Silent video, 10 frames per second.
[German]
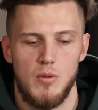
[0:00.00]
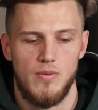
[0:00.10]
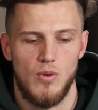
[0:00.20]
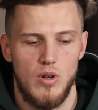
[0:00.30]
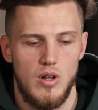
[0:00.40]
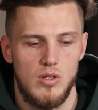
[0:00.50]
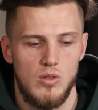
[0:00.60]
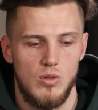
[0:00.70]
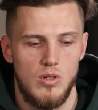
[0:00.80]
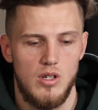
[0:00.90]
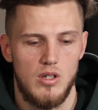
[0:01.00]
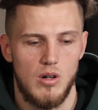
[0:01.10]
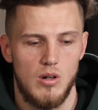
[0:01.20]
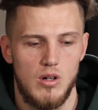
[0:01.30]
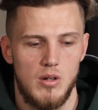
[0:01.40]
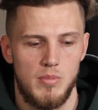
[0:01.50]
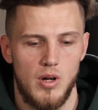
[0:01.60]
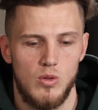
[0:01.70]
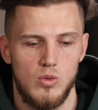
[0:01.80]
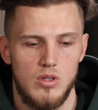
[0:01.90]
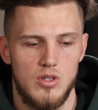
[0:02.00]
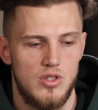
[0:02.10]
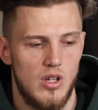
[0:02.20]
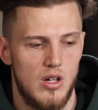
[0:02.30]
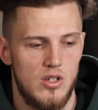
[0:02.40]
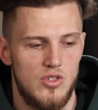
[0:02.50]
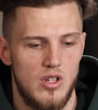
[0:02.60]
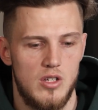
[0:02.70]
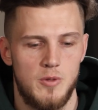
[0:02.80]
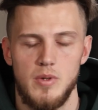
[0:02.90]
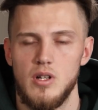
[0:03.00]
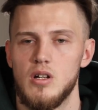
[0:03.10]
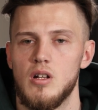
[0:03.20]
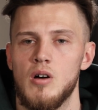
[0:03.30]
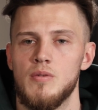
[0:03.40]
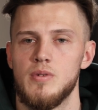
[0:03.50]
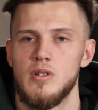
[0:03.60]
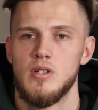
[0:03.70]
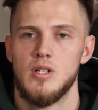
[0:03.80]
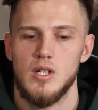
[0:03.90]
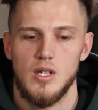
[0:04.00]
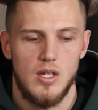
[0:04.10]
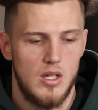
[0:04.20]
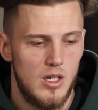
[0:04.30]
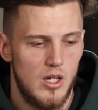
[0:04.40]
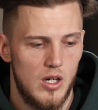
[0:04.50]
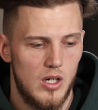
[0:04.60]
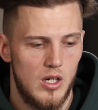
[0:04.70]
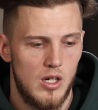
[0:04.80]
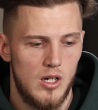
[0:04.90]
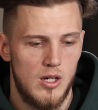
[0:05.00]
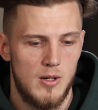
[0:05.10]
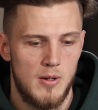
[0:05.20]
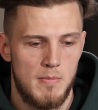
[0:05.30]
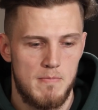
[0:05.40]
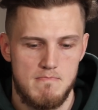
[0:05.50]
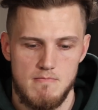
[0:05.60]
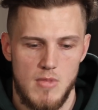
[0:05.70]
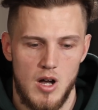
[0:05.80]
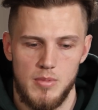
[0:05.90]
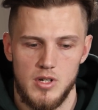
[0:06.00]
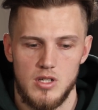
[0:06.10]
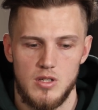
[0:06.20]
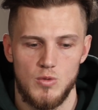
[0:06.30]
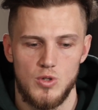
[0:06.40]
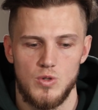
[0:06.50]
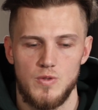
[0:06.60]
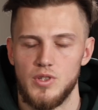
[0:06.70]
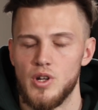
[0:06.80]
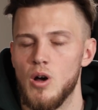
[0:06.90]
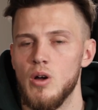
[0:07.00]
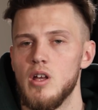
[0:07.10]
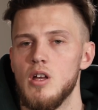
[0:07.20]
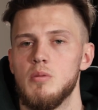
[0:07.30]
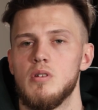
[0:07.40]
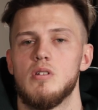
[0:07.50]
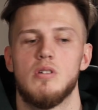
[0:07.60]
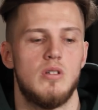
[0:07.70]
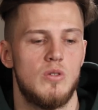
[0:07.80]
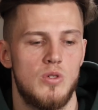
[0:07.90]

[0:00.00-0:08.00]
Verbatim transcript: aber vorne natürlich auch ein paar gute, starke, schnelle Spiele laufen. Äh, aber es muss uns Vertrauen geben,